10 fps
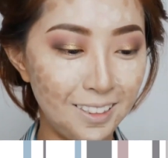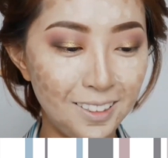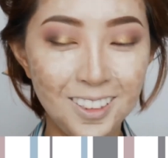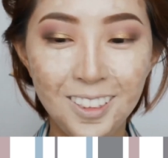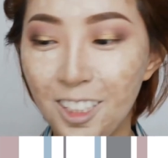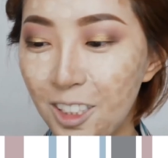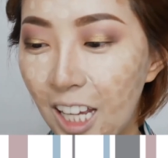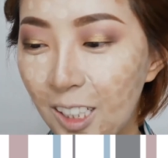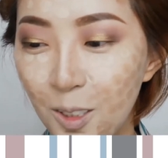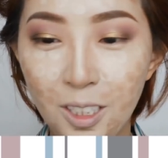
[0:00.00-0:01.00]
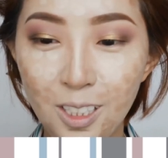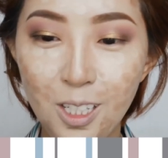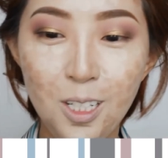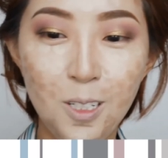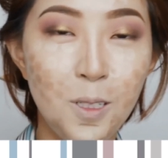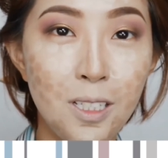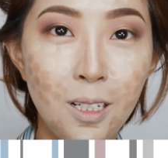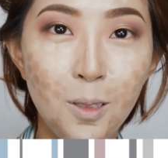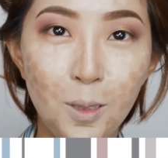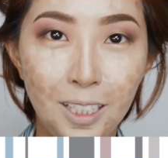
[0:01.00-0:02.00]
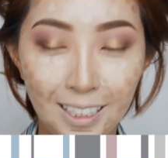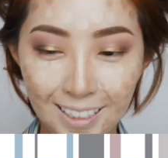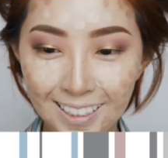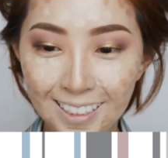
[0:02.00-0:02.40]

已经达到这个视觉效果了。